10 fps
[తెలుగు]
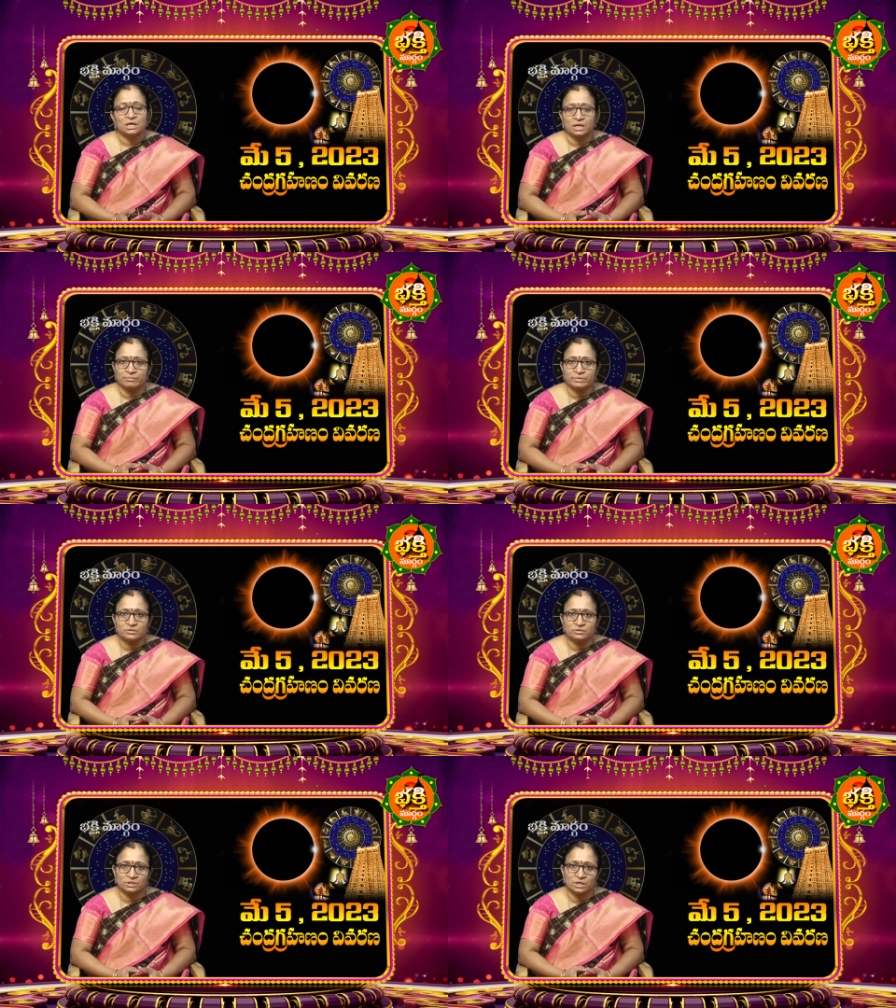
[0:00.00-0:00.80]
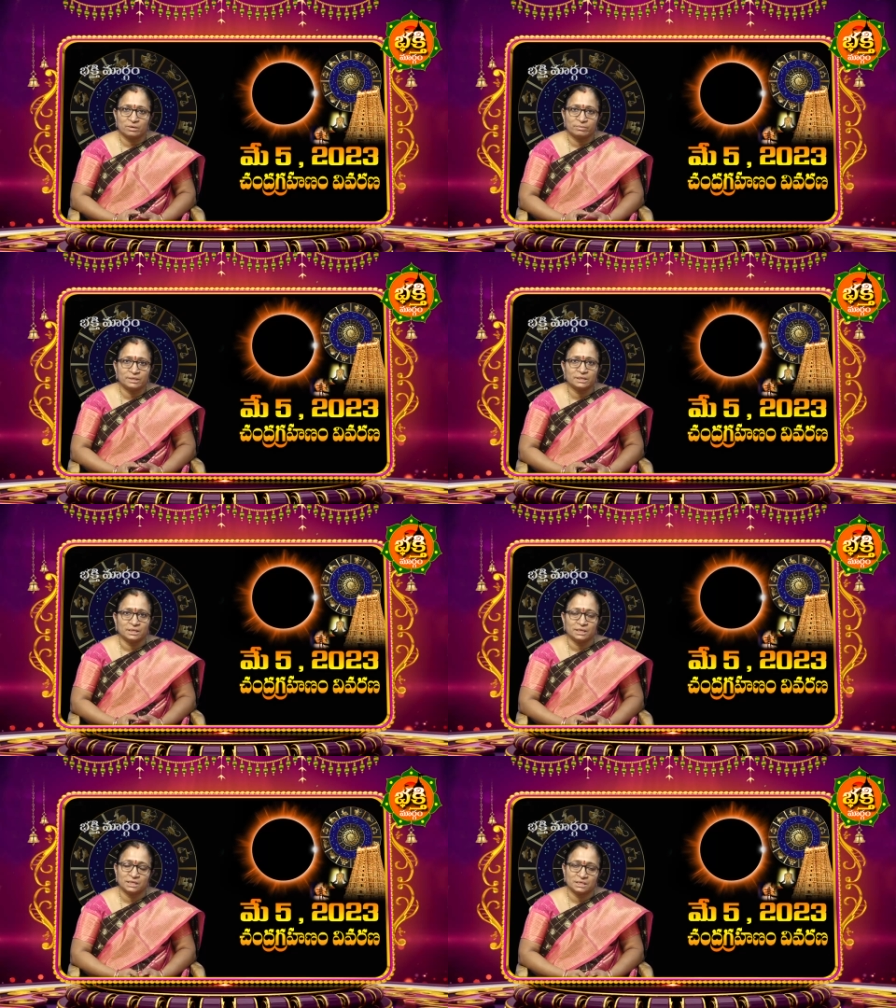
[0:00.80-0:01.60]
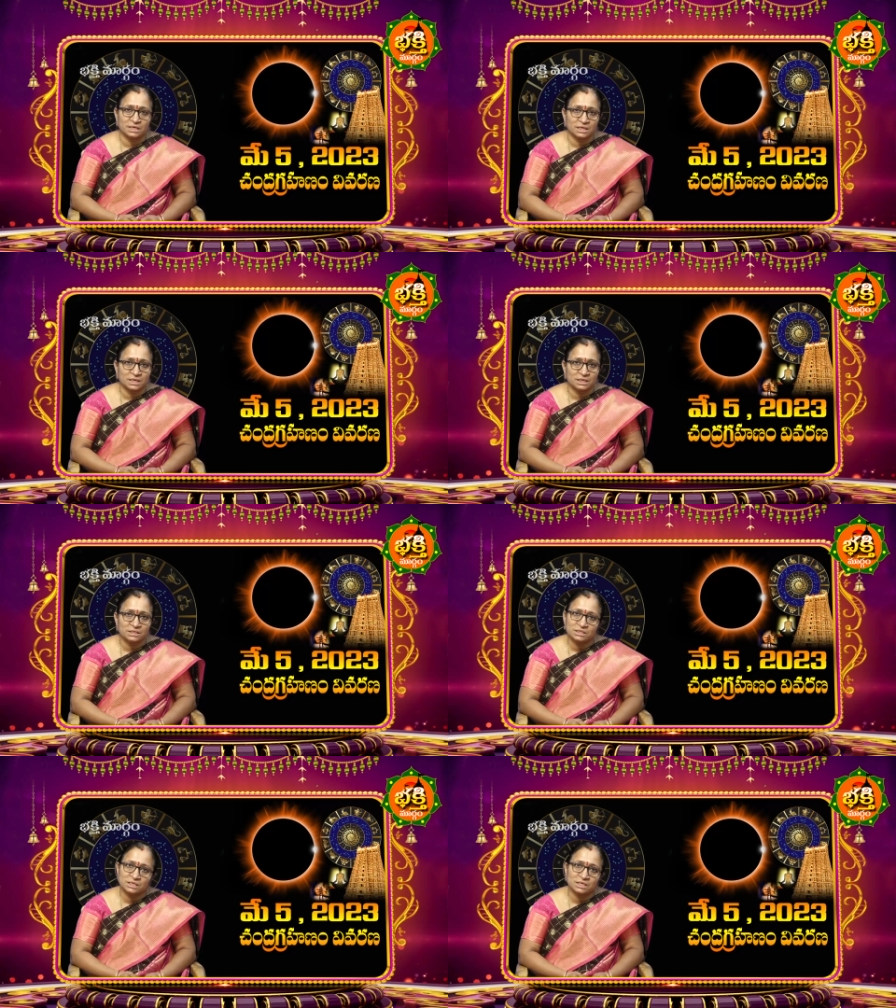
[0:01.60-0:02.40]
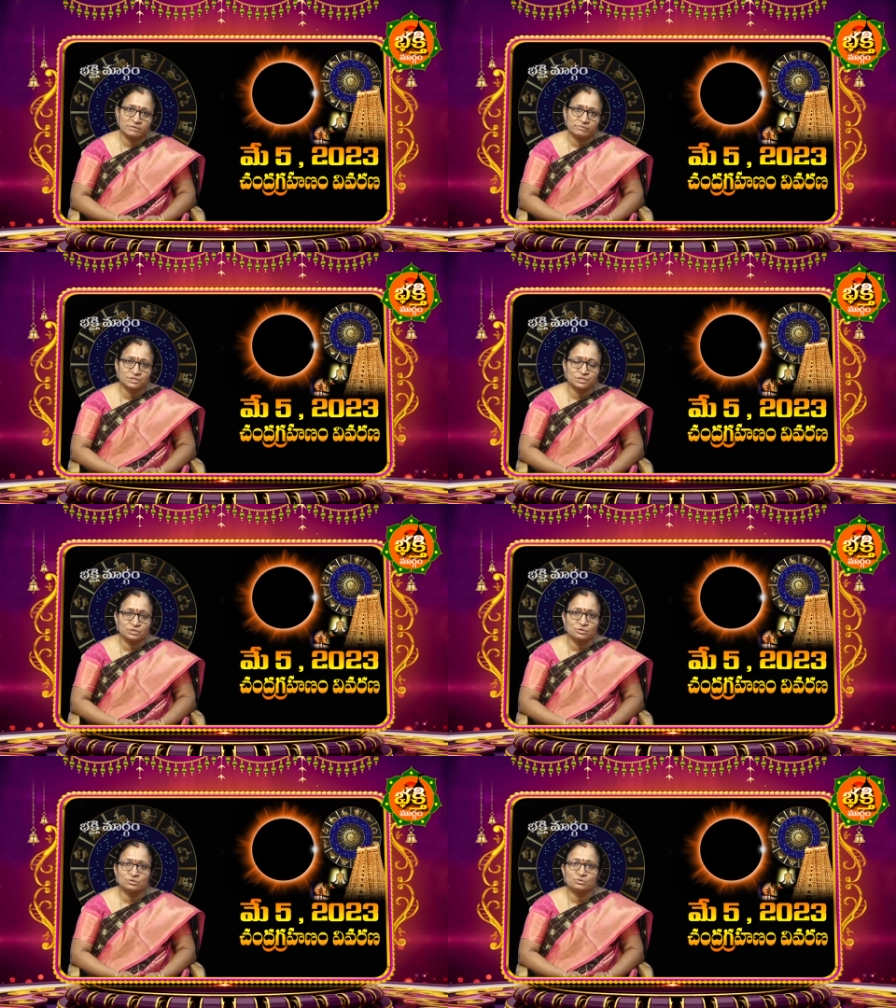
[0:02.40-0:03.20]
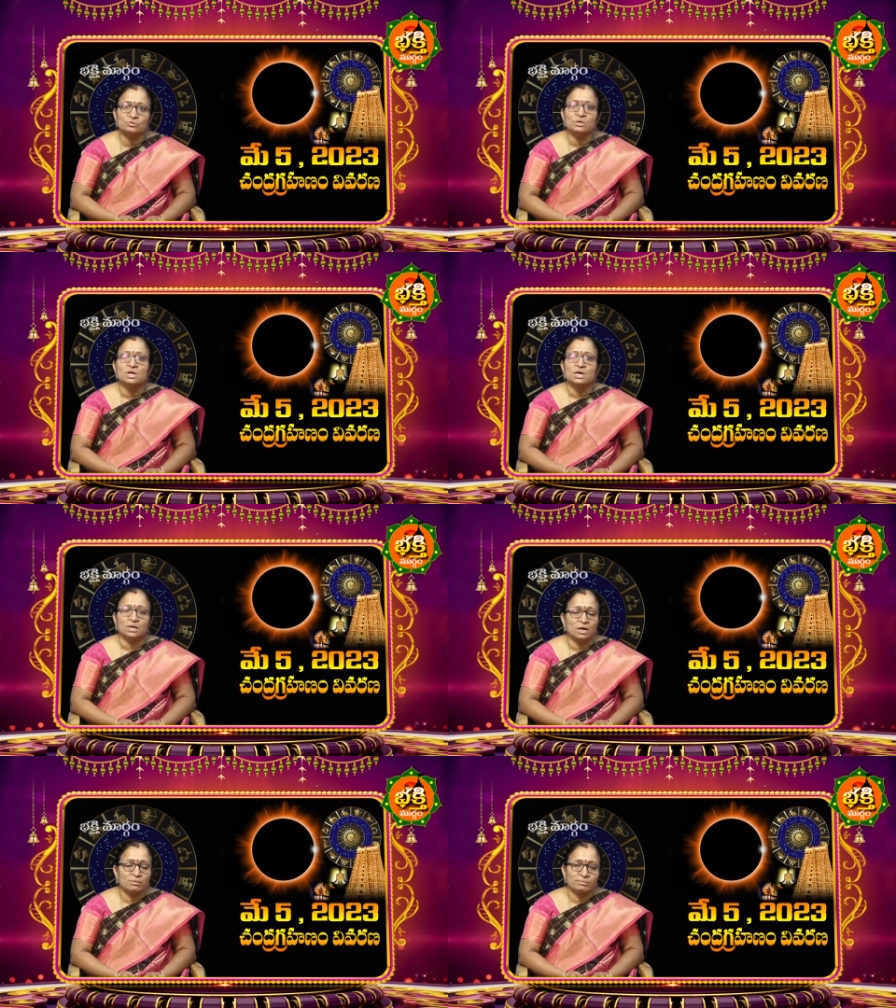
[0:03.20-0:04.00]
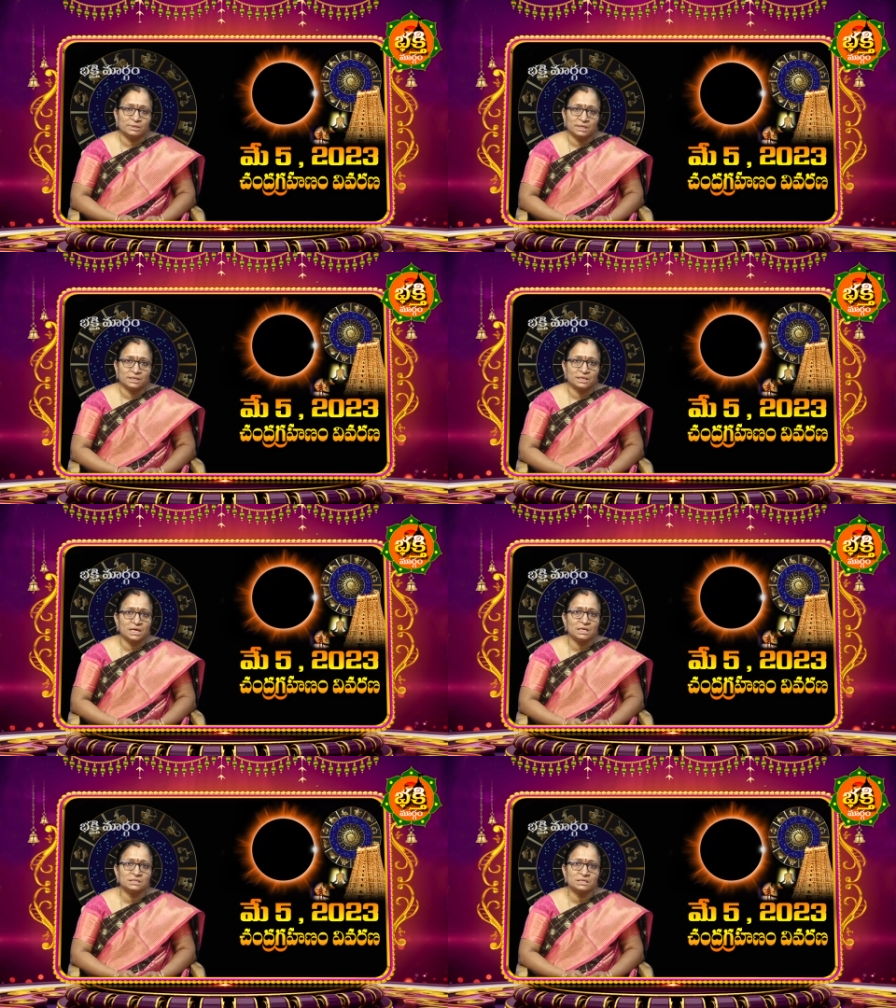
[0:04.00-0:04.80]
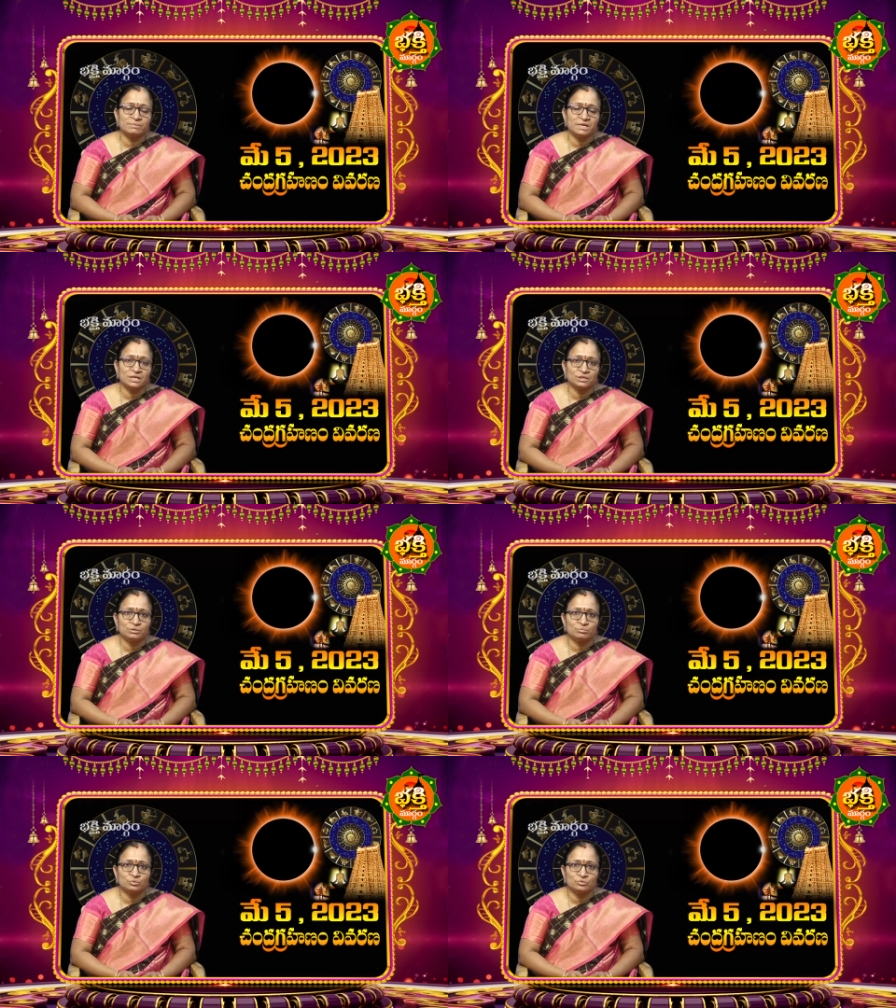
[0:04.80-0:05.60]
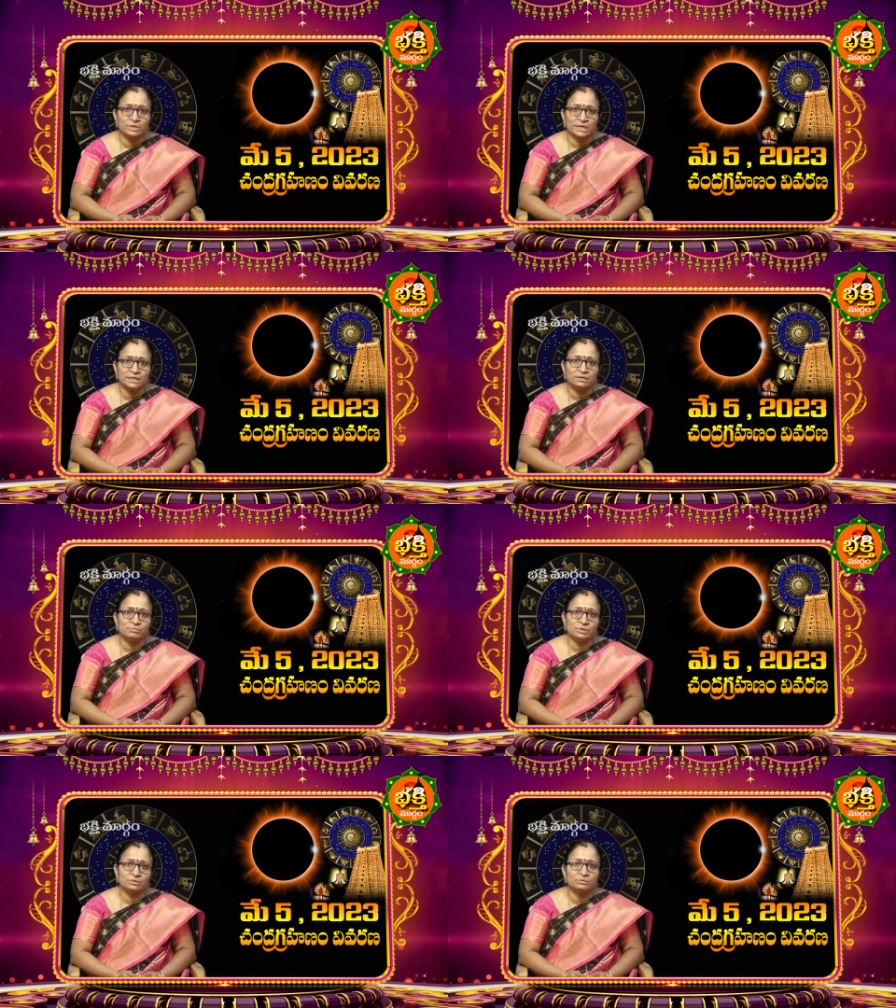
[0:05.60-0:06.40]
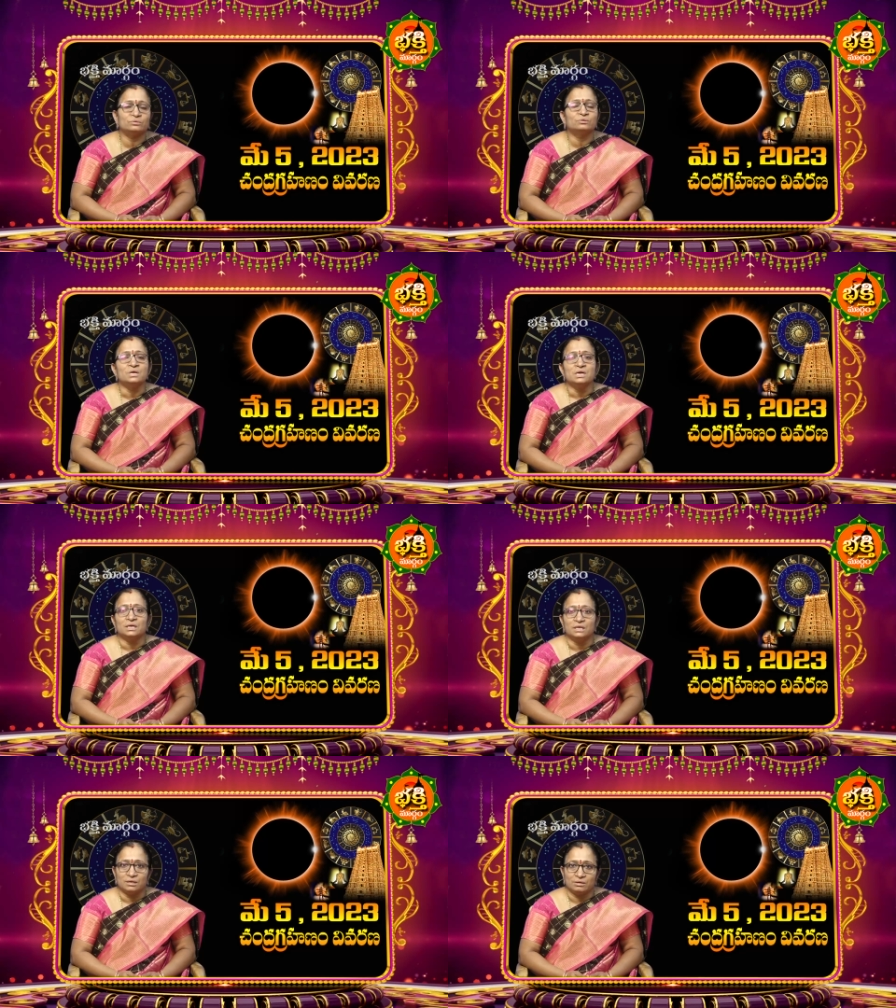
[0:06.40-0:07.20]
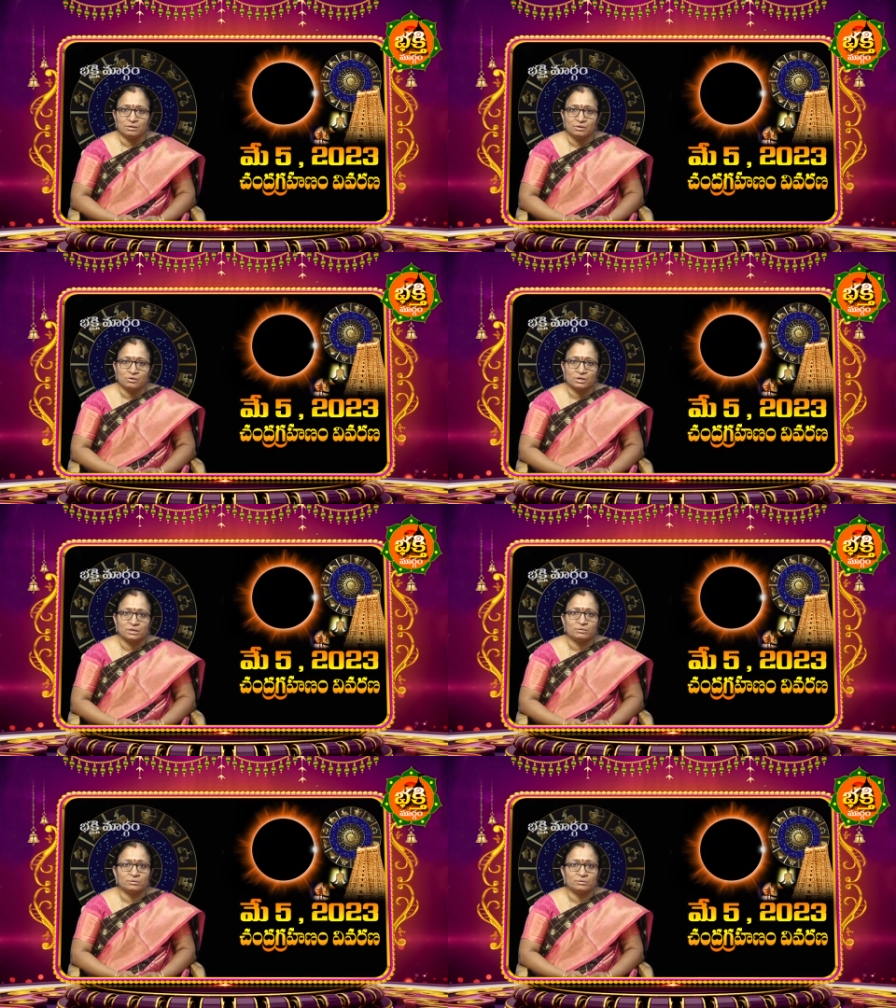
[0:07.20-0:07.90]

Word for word: కనిపిస్తుంది కాబట్టి ఈ గ్రహణాన్ని చక్కగా వీక్షించవచ్చు కాకపోతే ఈ గ్రహణ సమయానికి ముందు నైట్ మీరు ఈ యొక్క